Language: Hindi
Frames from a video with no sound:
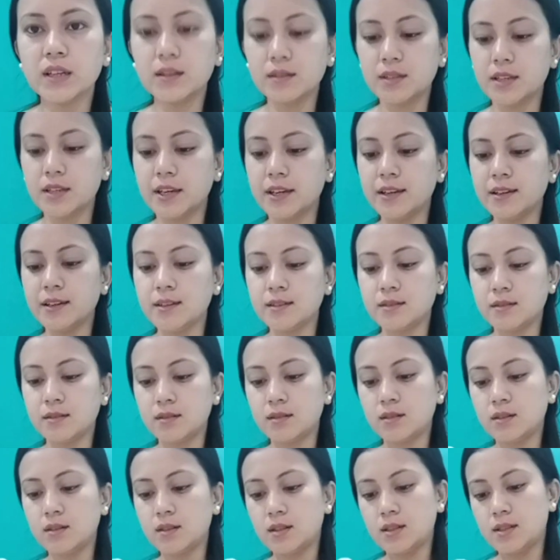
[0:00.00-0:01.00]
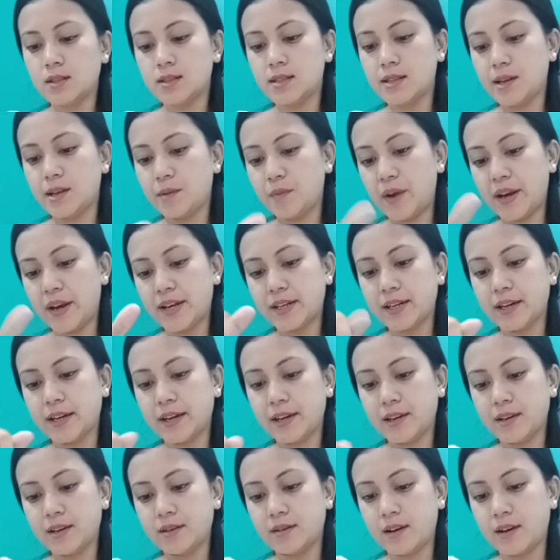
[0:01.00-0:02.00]
ये सिरामाइट का
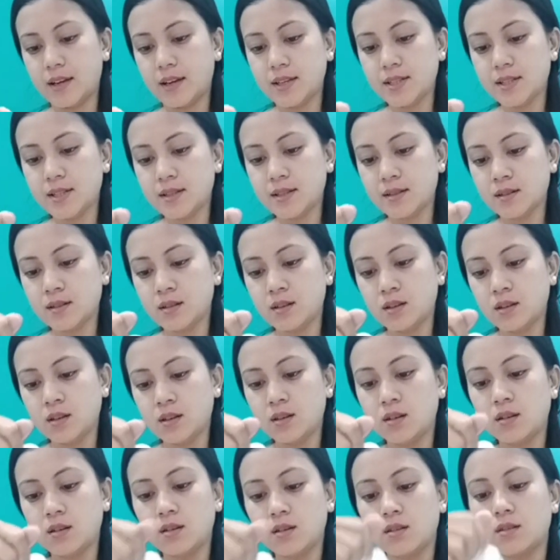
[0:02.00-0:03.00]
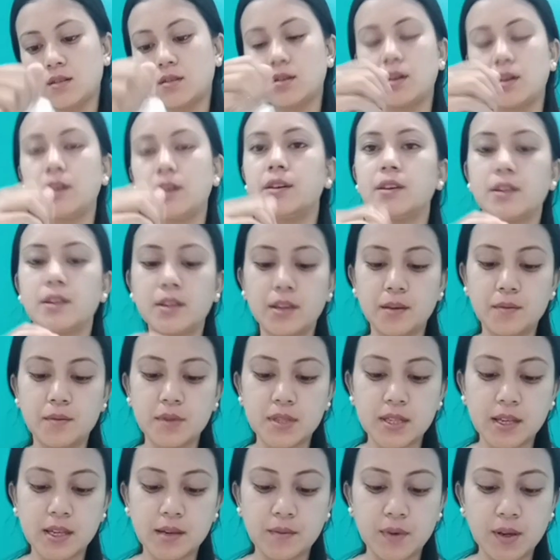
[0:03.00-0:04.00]
है राइश का है ये भी
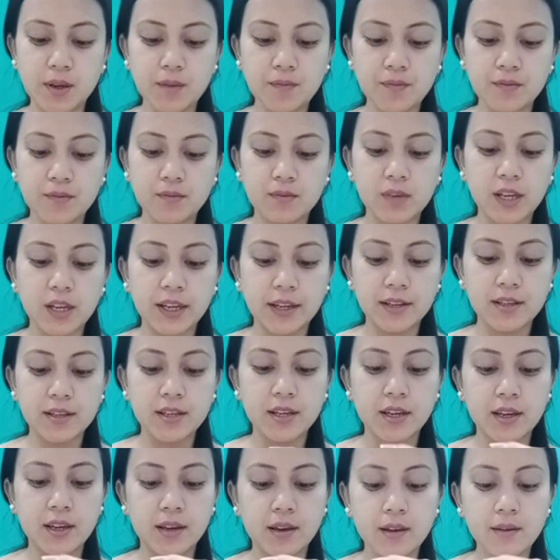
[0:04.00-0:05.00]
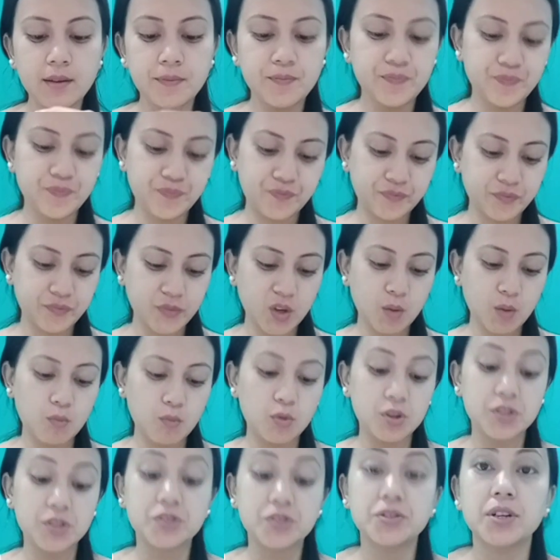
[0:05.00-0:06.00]
सेम है लेकिन ये है
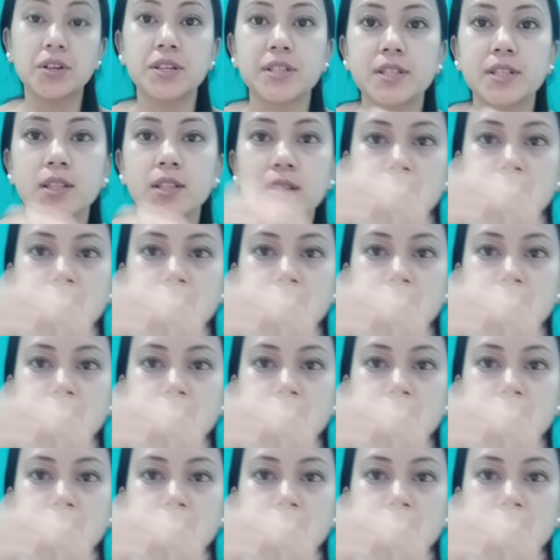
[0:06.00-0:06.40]
मॉइस्चराइज़र